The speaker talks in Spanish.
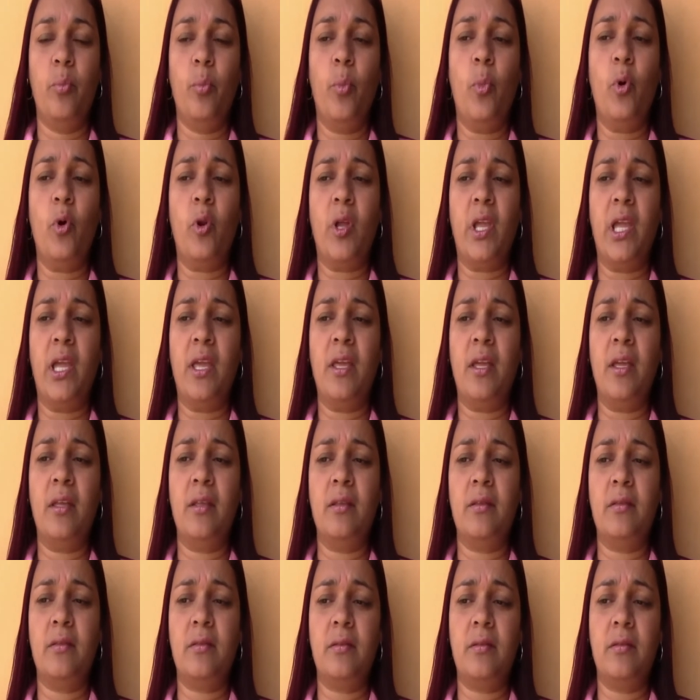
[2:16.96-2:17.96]

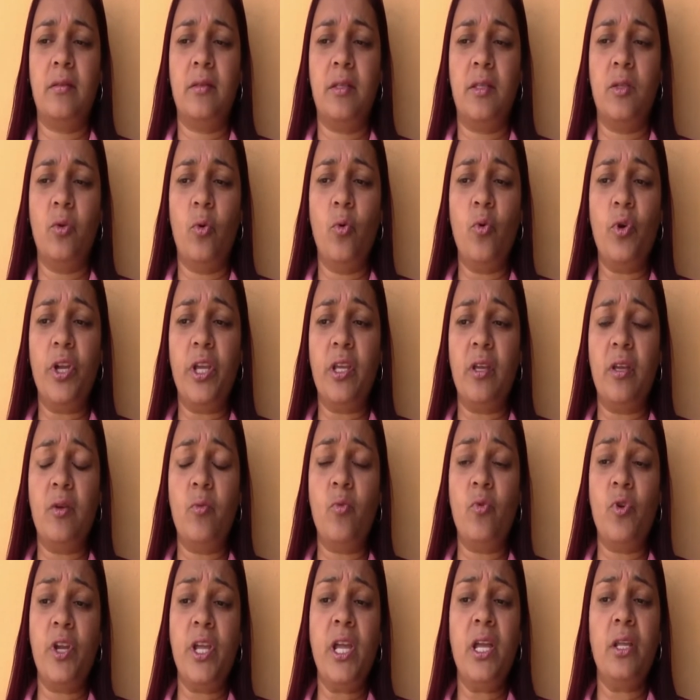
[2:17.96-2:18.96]
porque
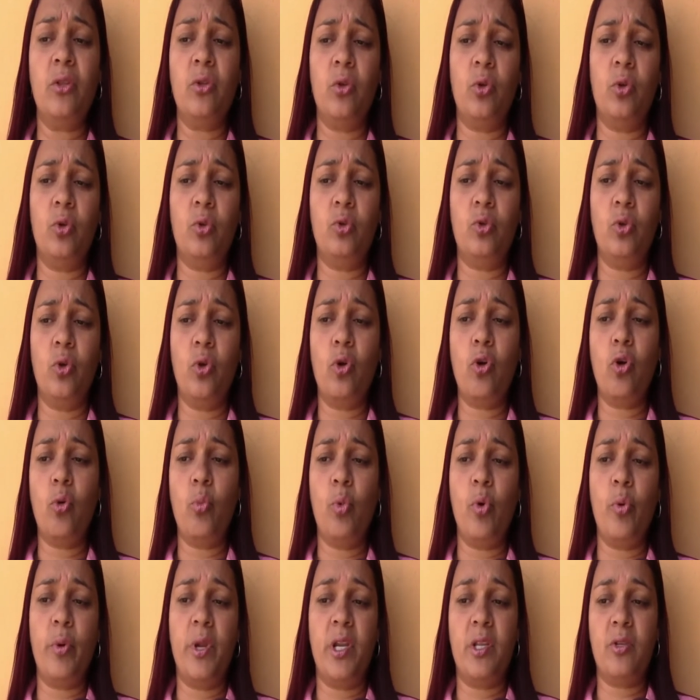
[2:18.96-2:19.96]
uniéndonos todos
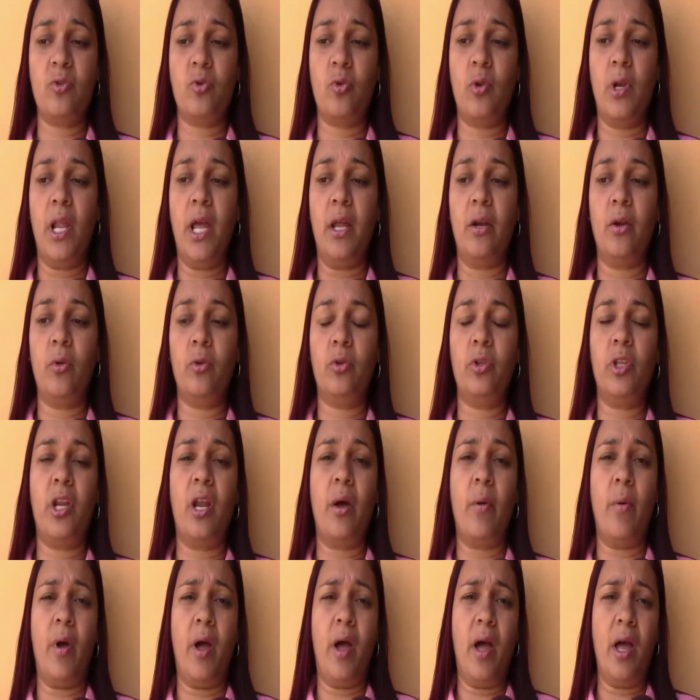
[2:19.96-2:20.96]
como venezolanos,
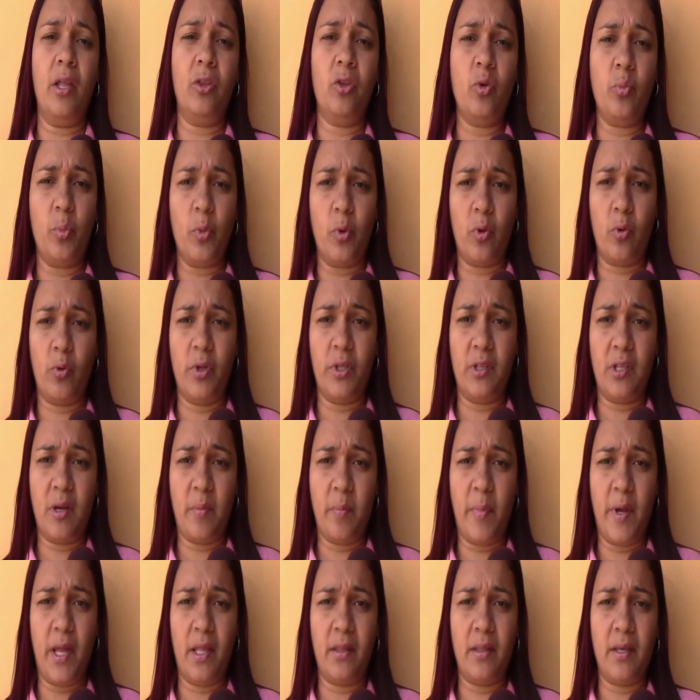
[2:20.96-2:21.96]
trabajando por
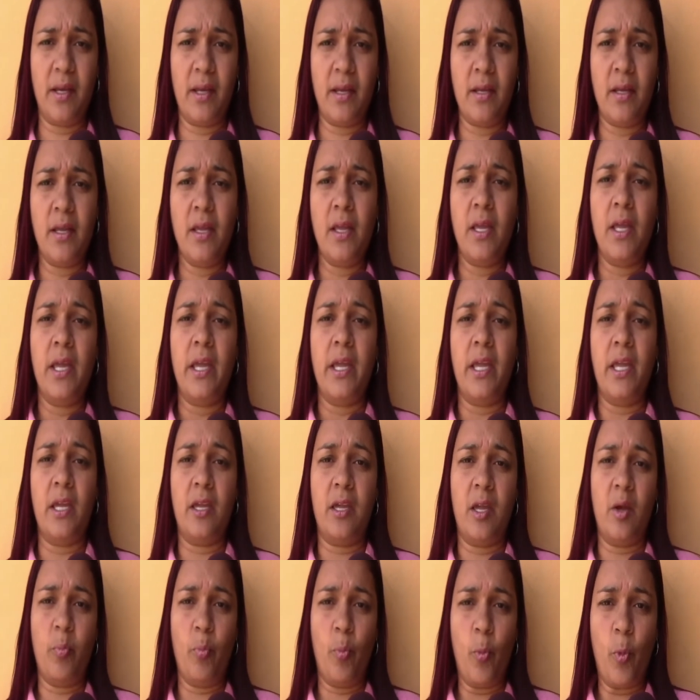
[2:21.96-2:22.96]
nuestra patria,
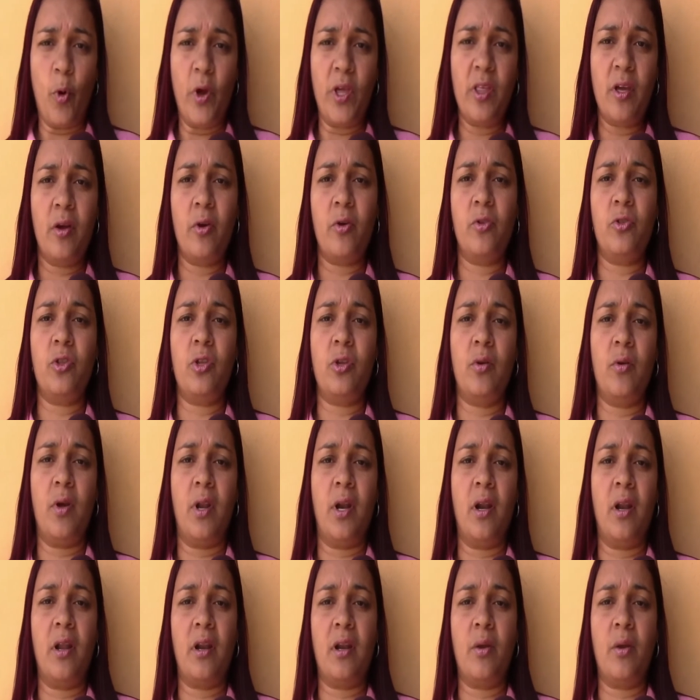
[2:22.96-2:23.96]
es que puede continuar la